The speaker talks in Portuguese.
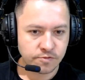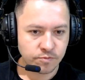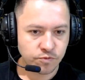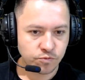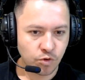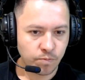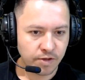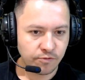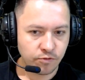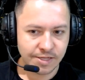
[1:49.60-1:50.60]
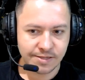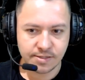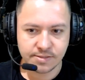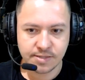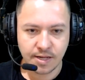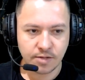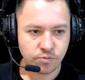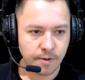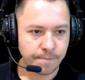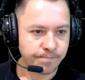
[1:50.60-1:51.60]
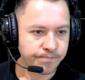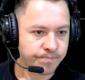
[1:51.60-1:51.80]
Tivemos topo aqui, ficou lateralizado, ó.